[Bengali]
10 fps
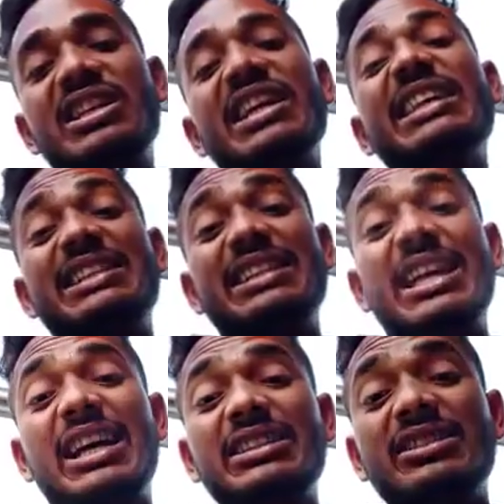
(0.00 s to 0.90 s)
নেটই
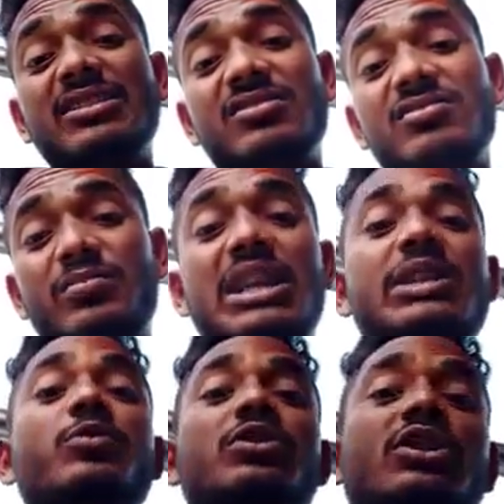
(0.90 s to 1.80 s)
নেই
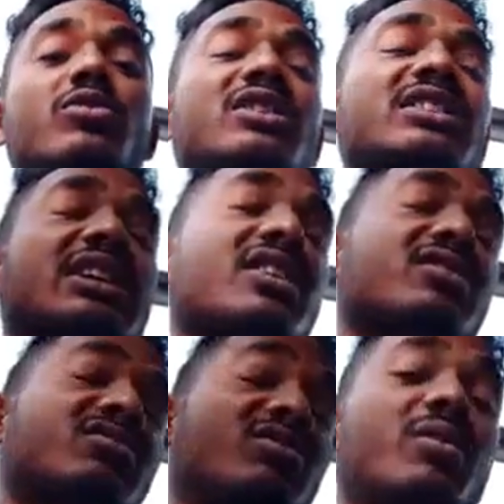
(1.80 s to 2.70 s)
ফেসবুকই খুলছে না
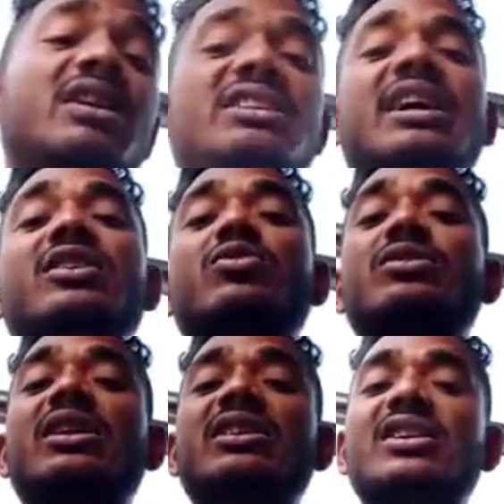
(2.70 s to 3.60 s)
তোমার রিয়াক্ট
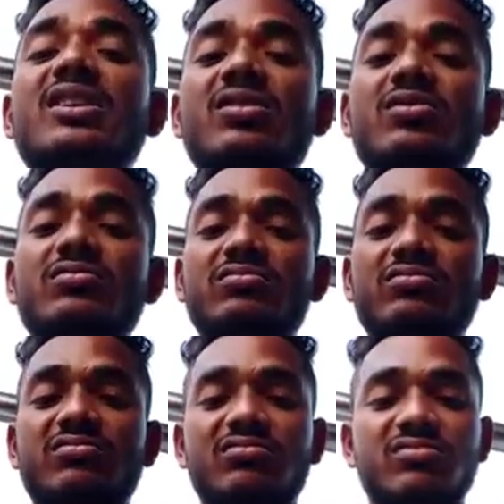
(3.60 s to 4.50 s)
কোথা থেকে এলো
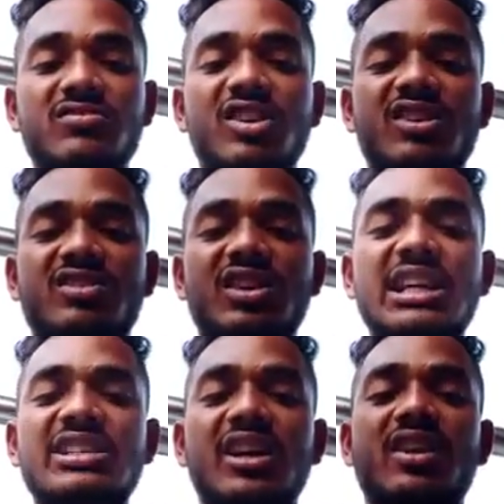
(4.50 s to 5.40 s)

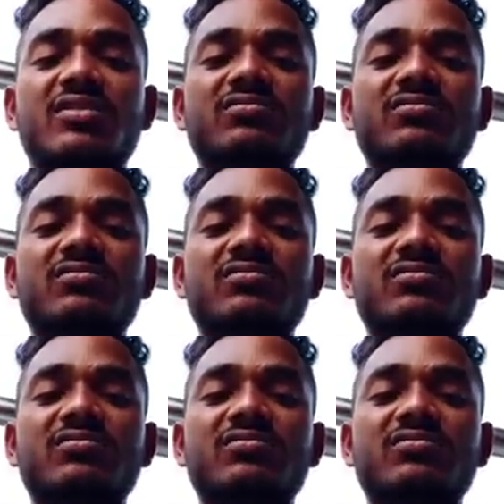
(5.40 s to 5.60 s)
আচ্ছাই জ্বালা